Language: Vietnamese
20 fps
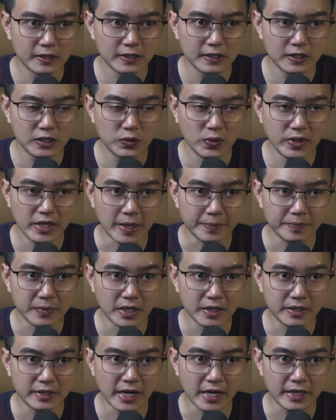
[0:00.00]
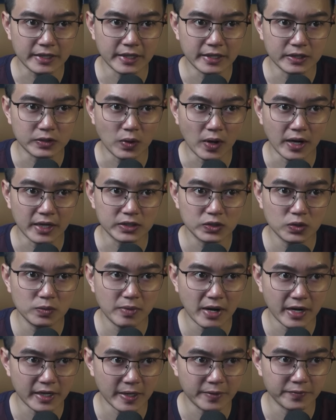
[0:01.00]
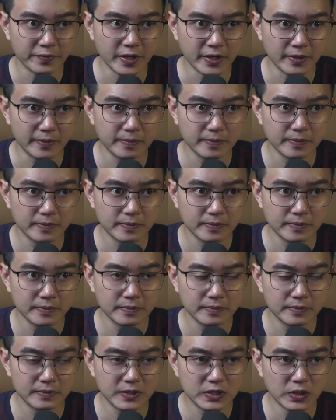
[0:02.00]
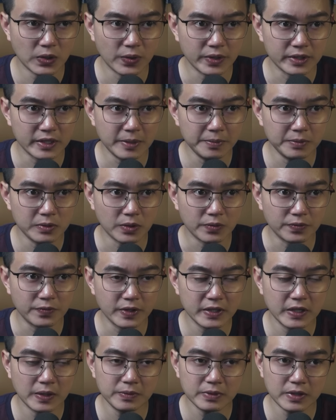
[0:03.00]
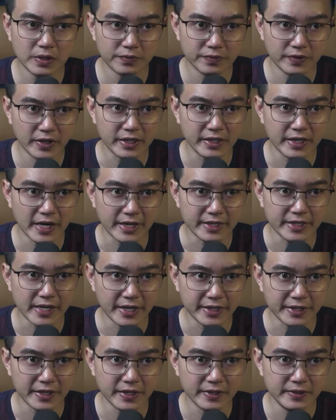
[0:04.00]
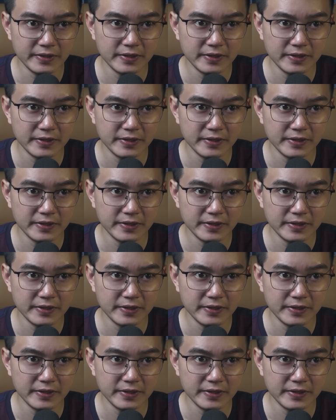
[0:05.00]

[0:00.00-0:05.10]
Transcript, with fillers: Thúy hậm hực đặt điện thoại xuống bàn làm việc, rồi tiếp tục với đống công việc đang dang dở.